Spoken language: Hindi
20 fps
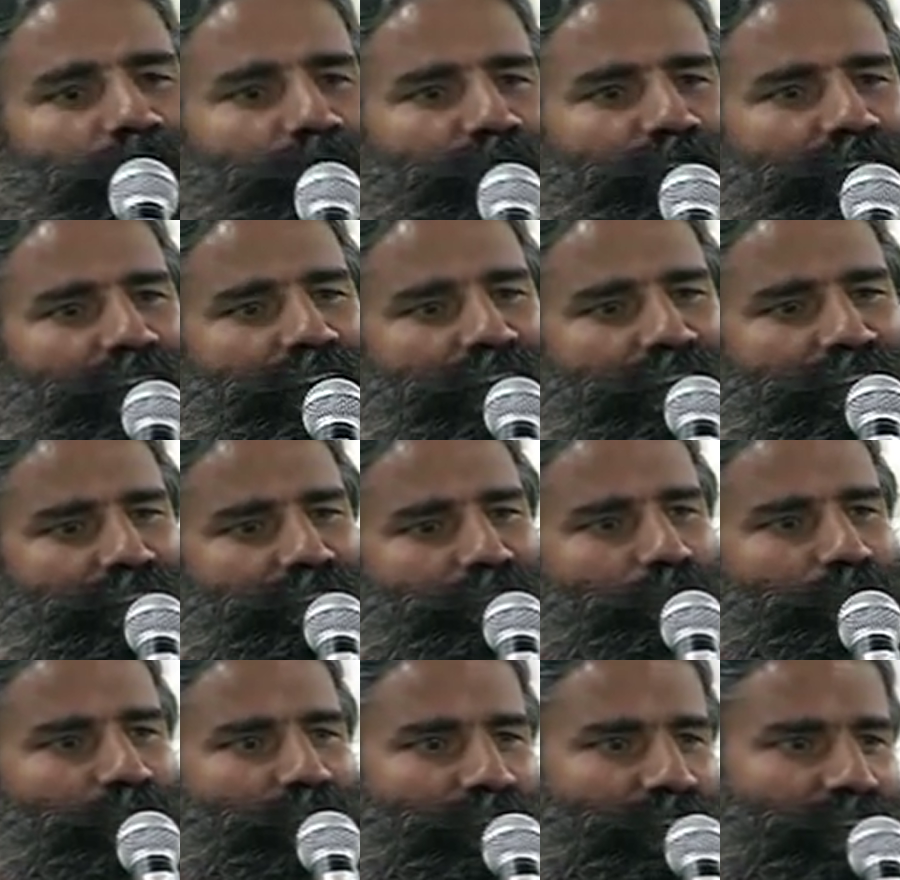हो गए या खत्म
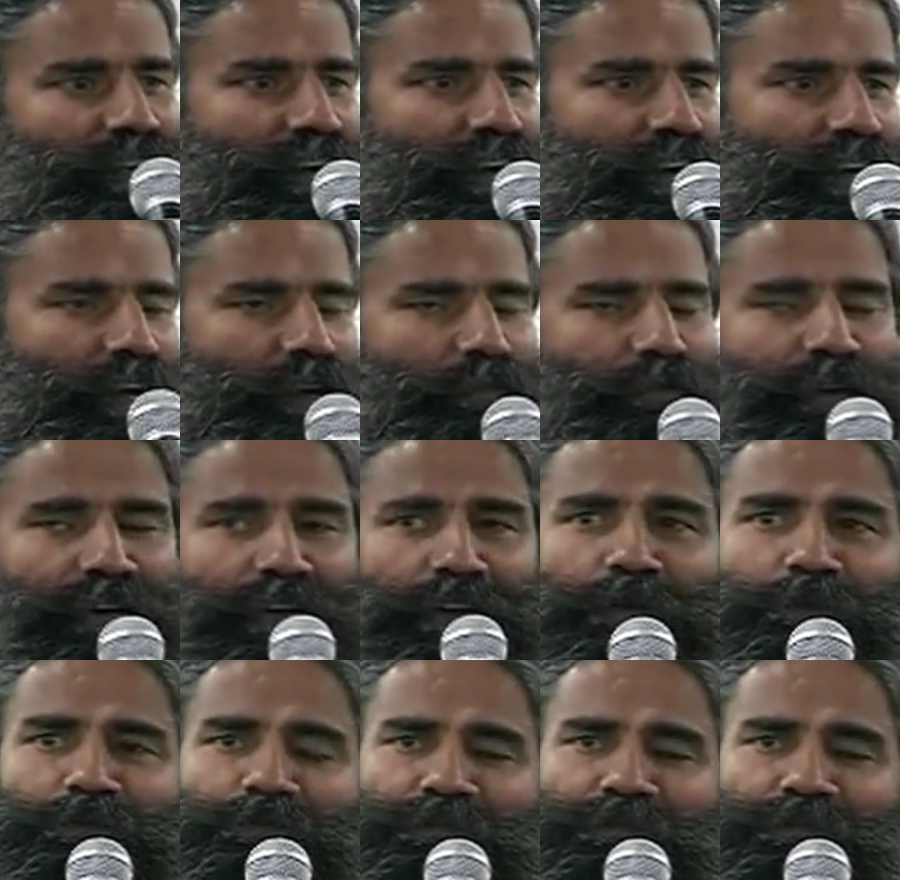होने के कागार पर